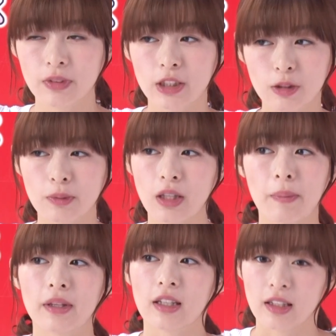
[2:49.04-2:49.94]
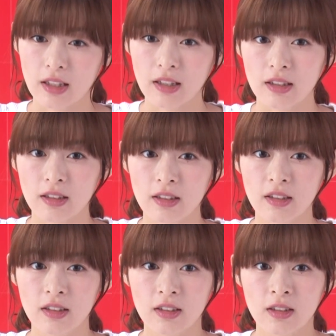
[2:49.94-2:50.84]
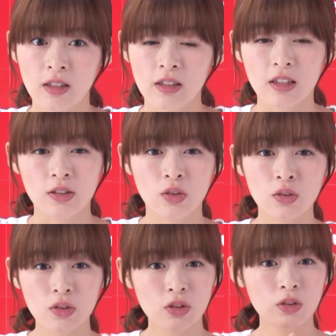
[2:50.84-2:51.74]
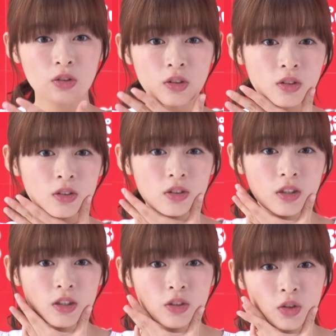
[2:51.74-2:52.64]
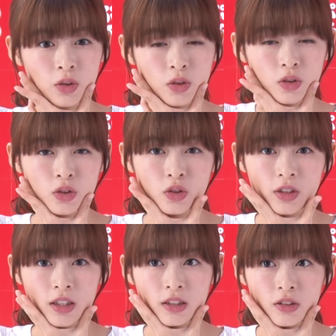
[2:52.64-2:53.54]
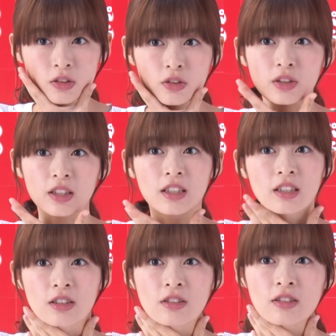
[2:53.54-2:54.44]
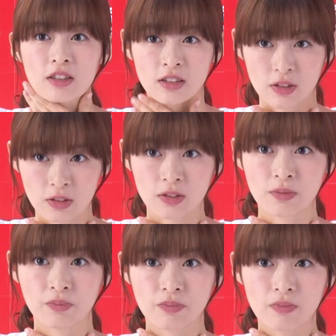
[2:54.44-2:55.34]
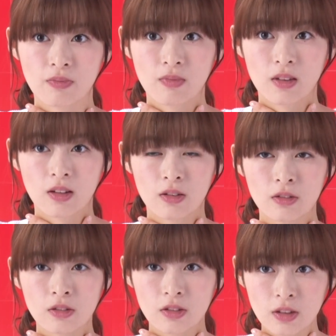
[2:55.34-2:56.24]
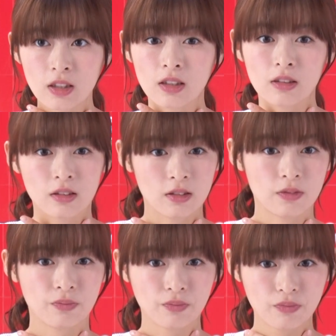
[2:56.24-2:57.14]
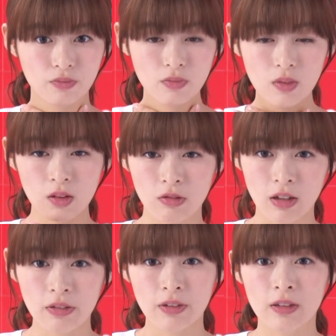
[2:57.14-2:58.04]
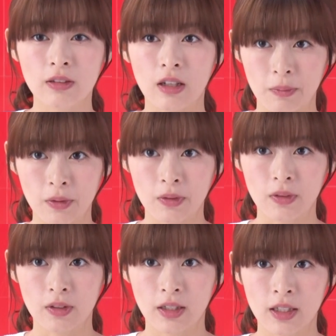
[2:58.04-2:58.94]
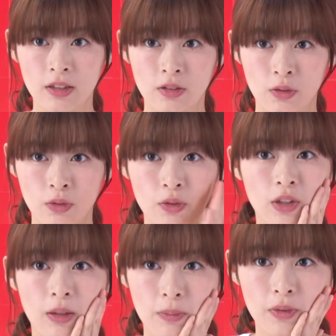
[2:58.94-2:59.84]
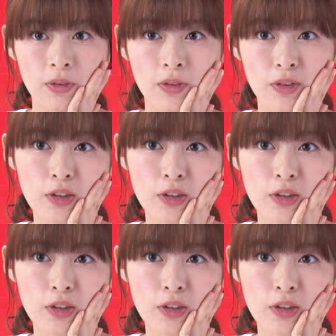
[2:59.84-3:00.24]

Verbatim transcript: にじゅうびょう食べたんで、なんかそのちょうど、ちょうど中間のような気がするんですよ。本当に、ふわふわ具合も、アイスの温度感も。